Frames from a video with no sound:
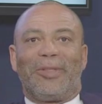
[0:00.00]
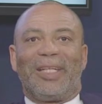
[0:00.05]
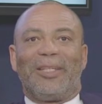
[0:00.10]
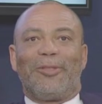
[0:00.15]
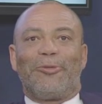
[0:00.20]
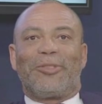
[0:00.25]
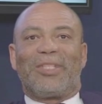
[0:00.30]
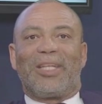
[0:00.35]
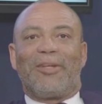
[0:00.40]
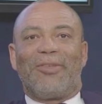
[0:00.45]

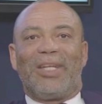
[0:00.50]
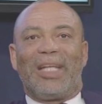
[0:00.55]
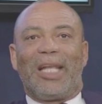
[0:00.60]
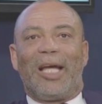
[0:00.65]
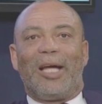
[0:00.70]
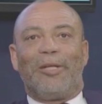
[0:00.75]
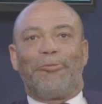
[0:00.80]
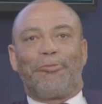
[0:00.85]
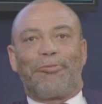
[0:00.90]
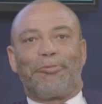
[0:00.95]
Vous savez,
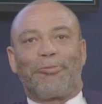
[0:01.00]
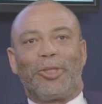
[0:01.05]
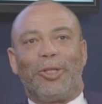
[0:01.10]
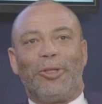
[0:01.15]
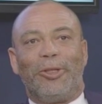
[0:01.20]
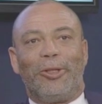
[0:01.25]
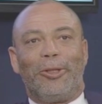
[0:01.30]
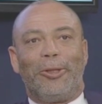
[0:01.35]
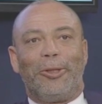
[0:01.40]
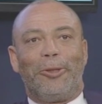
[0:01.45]
là,
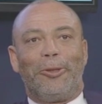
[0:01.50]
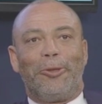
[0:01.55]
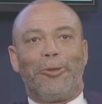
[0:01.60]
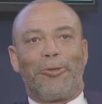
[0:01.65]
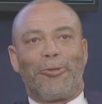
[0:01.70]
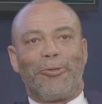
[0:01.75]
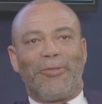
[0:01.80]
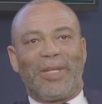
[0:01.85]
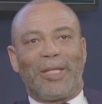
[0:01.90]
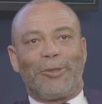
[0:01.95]
euh,
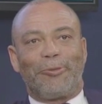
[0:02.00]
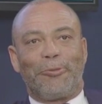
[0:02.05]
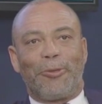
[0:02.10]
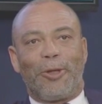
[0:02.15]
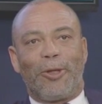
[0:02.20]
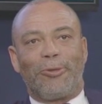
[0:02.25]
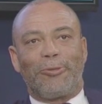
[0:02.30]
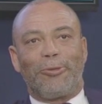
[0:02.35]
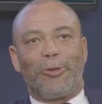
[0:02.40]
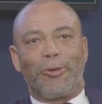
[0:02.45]
le
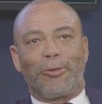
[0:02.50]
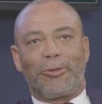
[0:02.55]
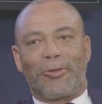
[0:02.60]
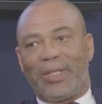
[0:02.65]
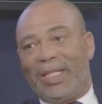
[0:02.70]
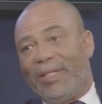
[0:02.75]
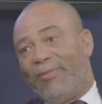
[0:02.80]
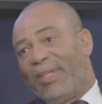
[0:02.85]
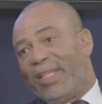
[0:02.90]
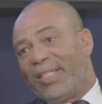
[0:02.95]
gouvernement, donc
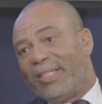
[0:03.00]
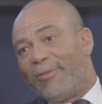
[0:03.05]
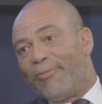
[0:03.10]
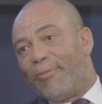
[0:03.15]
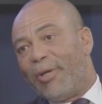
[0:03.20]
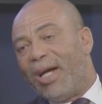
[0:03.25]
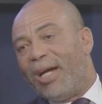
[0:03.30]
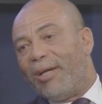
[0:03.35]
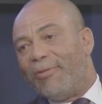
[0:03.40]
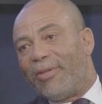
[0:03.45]

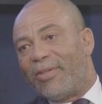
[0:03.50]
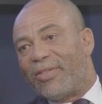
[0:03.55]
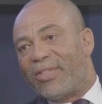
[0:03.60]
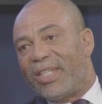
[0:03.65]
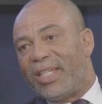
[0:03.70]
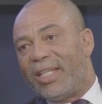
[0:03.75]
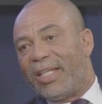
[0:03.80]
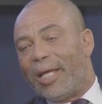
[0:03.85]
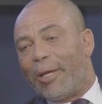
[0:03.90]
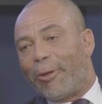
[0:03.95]
effectivement, a
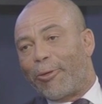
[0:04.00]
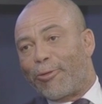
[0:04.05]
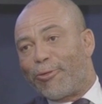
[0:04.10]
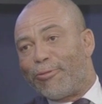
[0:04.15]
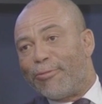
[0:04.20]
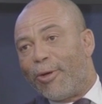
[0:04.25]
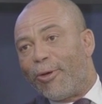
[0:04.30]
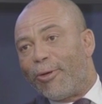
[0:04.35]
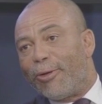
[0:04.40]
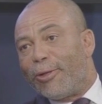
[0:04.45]
avancé
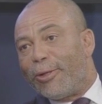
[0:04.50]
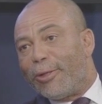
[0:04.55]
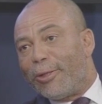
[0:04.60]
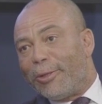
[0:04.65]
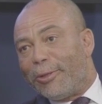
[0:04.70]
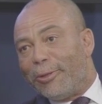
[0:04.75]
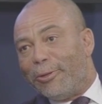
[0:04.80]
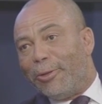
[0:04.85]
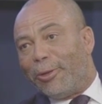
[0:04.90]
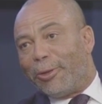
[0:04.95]
l'argument
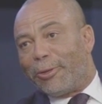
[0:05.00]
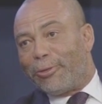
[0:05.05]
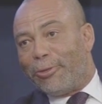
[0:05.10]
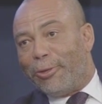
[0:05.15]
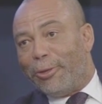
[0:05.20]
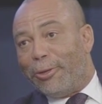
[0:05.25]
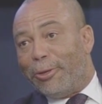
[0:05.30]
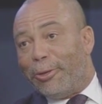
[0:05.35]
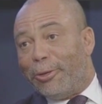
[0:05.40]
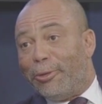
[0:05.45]

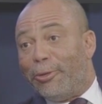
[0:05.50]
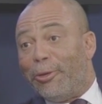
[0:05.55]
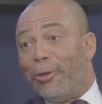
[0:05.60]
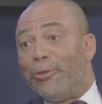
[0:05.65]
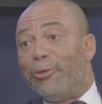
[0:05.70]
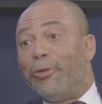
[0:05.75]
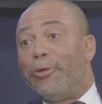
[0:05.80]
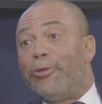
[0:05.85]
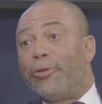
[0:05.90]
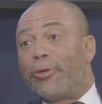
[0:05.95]

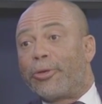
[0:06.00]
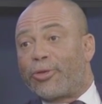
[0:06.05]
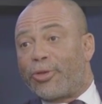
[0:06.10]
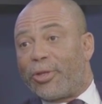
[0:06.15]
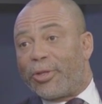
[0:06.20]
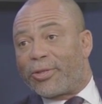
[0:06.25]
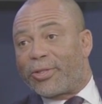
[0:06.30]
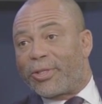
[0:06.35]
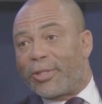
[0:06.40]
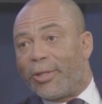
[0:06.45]
de
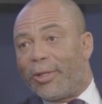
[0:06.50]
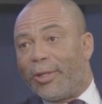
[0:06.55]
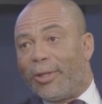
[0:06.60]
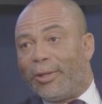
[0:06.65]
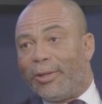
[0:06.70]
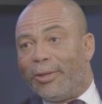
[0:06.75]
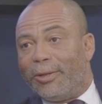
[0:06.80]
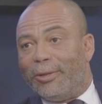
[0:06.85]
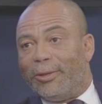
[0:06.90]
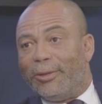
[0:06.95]
l'urgence.
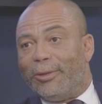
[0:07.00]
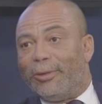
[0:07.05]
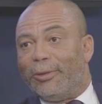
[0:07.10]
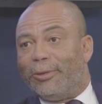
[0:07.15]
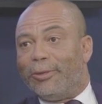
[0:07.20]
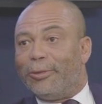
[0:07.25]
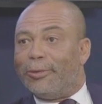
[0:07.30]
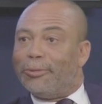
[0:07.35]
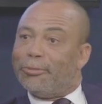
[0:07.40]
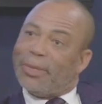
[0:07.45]
Euh,
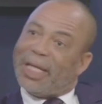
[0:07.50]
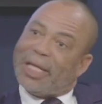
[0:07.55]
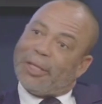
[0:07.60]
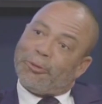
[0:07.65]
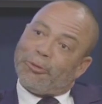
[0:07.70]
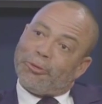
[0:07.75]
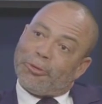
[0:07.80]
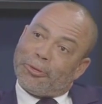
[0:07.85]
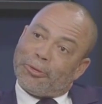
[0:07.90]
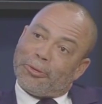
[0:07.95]
mais
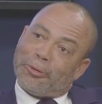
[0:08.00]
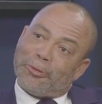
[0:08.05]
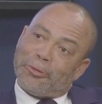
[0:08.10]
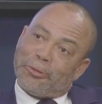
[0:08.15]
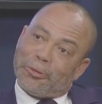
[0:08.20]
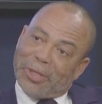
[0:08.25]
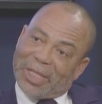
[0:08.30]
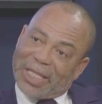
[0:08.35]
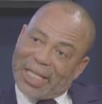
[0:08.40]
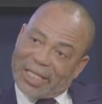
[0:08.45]
nous,
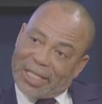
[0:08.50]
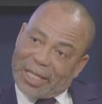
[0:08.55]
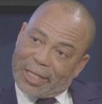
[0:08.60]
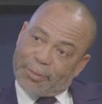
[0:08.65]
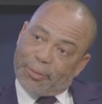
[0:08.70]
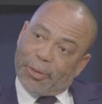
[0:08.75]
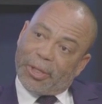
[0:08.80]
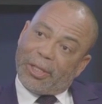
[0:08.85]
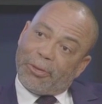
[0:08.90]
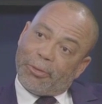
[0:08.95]
ne
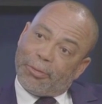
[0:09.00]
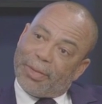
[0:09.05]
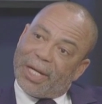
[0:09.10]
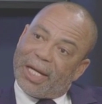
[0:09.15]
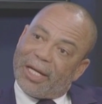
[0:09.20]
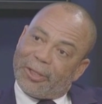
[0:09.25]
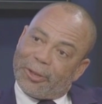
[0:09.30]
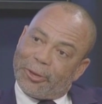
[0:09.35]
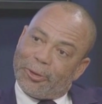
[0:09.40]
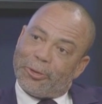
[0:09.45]
désespérons
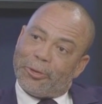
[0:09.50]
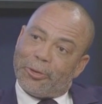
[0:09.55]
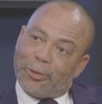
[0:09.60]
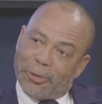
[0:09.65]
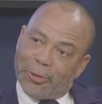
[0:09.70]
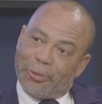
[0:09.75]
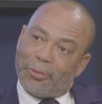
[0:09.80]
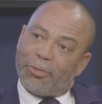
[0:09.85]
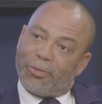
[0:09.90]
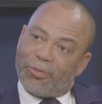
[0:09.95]
pas
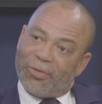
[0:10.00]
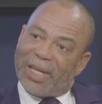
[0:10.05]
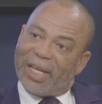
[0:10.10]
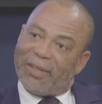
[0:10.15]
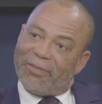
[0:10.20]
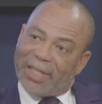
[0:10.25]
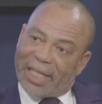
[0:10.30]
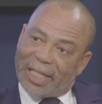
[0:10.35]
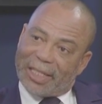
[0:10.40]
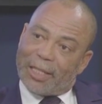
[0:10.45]
de,
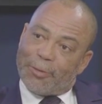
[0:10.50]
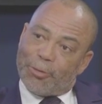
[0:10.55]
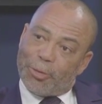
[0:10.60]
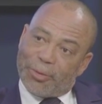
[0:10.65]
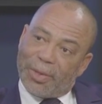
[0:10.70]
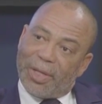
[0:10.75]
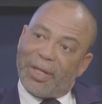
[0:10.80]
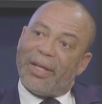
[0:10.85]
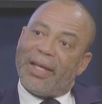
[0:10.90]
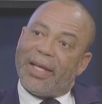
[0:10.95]
pouvoir
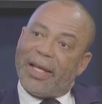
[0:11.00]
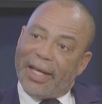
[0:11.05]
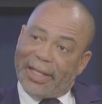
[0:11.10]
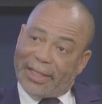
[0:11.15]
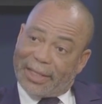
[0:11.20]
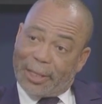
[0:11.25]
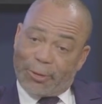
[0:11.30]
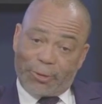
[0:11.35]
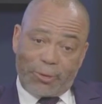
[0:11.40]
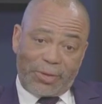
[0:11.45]
véritablement
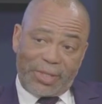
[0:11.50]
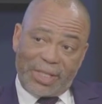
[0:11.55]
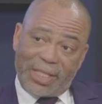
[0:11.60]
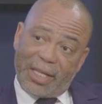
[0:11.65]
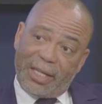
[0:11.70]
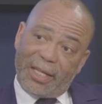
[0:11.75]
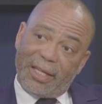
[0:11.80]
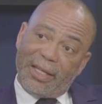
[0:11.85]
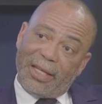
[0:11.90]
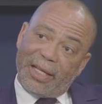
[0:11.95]
être
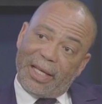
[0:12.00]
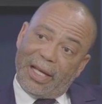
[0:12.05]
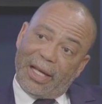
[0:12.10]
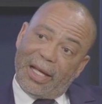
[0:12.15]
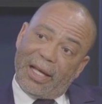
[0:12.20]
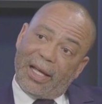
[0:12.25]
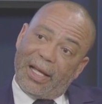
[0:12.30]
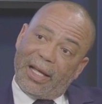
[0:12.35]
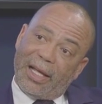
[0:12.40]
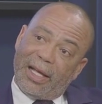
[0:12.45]
associés
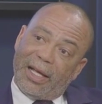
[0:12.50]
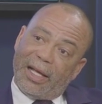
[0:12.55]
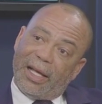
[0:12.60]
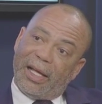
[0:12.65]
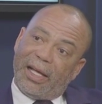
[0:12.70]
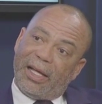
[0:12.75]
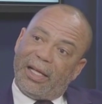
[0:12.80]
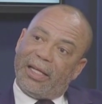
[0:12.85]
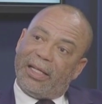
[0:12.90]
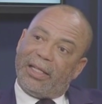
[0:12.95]

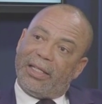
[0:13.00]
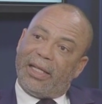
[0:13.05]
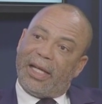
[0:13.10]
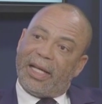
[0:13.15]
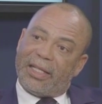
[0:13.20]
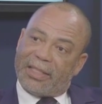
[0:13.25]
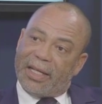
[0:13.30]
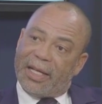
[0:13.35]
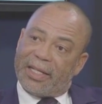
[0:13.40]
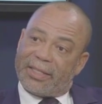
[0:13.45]

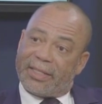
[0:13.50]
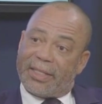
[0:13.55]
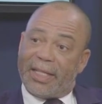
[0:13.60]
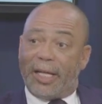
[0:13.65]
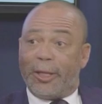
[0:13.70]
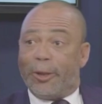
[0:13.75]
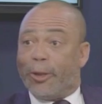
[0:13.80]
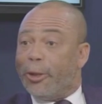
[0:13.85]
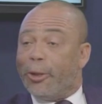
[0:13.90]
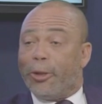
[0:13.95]
à,
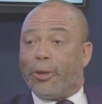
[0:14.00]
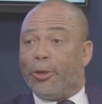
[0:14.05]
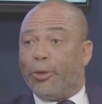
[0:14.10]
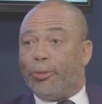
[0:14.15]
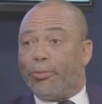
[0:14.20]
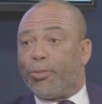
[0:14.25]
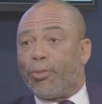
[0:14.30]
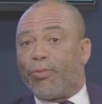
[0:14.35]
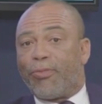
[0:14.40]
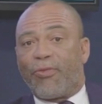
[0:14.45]
cela.
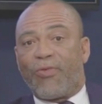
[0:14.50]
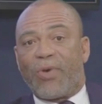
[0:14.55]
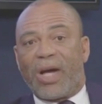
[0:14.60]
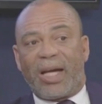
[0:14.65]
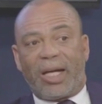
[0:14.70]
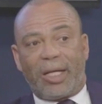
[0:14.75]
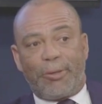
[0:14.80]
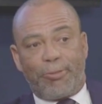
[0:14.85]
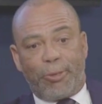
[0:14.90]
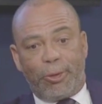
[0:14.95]
Euh, pour
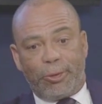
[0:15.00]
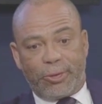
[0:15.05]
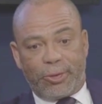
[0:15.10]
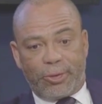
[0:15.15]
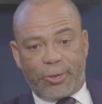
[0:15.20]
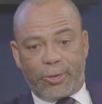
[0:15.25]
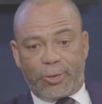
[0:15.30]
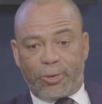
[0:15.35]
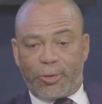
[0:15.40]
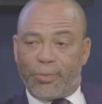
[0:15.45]
pouvoir répondre
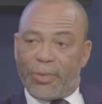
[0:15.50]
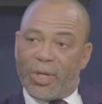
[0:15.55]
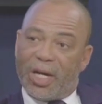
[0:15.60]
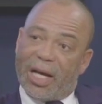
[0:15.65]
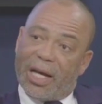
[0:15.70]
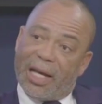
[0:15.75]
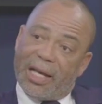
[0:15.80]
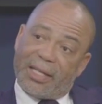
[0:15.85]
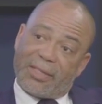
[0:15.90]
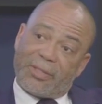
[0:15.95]
justement
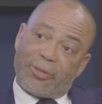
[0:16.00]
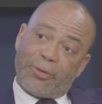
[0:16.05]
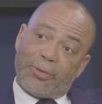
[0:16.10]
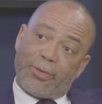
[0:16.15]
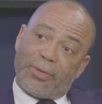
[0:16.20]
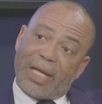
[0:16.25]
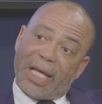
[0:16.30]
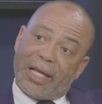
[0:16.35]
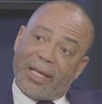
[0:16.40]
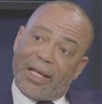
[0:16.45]
à
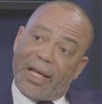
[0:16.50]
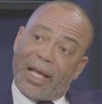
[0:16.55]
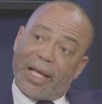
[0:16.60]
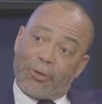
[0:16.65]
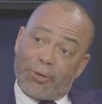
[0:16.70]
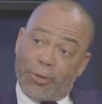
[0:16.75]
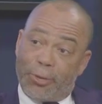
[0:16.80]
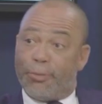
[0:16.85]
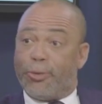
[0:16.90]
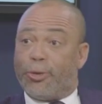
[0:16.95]

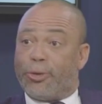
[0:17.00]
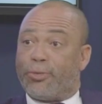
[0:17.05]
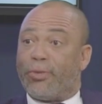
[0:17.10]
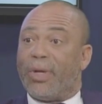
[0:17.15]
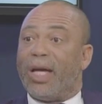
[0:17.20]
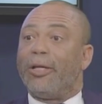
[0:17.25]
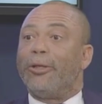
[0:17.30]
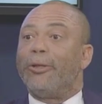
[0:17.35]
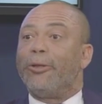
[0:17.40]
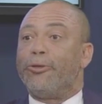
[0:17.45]
ce,
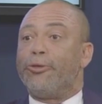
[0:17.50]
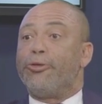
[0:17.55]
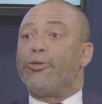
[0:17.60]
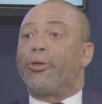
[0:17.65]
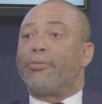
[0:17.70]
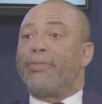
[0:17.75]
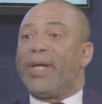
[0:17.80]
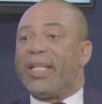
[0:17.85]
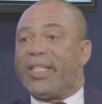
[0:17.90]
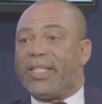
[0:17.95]
besoin
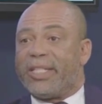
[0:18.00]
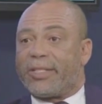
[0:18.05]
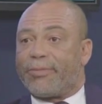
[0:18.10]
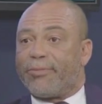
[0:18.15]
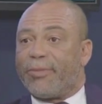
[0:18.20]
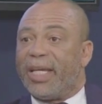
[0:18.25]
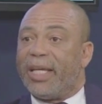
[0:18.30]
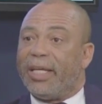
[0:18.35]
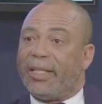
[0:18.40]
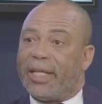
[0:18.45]
d'urbanisme
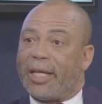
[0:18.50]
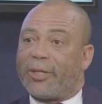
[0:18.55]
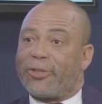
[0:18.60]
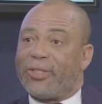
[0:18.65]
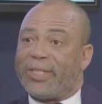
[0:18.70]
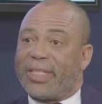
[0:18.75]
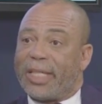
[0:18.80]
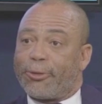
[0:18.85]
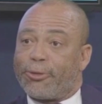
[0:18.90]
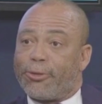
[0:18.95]
et
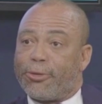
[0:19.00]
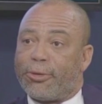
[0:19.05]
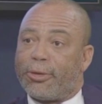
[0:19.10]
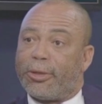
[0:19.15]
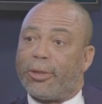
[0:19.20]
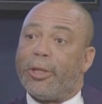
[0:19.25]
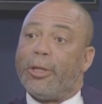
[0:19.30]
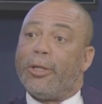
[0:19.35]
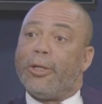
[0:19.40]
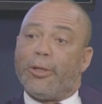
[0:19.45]

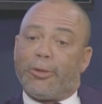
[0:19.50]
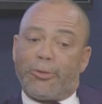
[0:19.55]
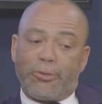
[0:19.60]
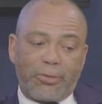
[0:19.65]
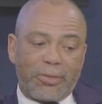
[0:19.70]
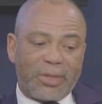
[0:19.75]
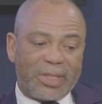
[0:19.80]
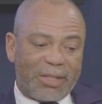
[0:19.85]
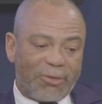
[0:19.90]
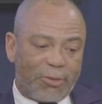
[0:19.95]
d'architecture, nous,
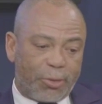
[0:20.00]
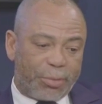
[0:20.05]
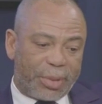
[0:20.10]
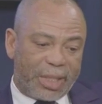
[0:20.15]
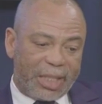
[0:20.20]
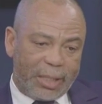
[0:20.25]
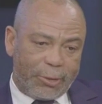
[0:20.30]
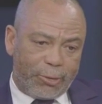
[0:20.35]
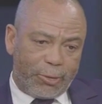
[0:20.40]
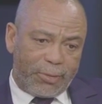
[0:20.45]
nous avons
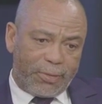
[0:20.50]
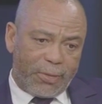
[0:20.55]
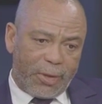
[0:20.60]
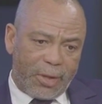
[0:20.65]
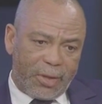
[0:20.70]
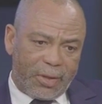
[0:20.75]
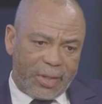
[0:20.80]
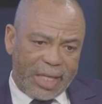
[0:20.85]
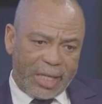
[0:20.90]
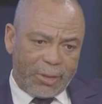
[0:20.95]
pris les
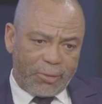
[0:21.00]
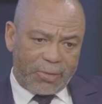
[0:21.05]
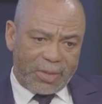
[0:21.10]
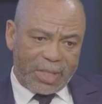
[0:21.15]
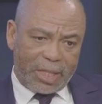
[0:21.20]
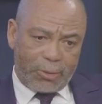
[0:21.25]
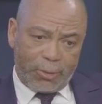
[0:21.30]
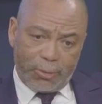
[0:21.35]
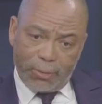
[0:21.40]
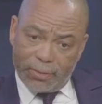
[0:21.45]
devants et
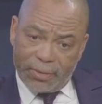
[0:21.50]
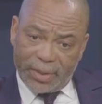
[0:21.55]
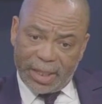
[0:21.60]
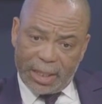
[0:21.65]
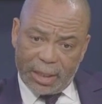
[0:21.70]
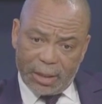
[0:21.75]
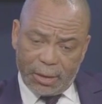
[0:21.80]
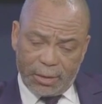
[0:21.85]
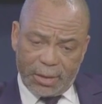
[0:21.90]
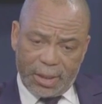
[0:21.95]
nous allons
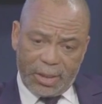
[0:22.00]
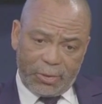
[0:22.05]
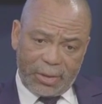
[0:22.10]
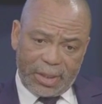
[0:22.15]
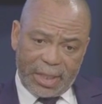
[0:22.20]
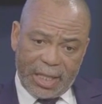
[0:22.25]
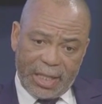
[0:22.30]
ouvrir, donc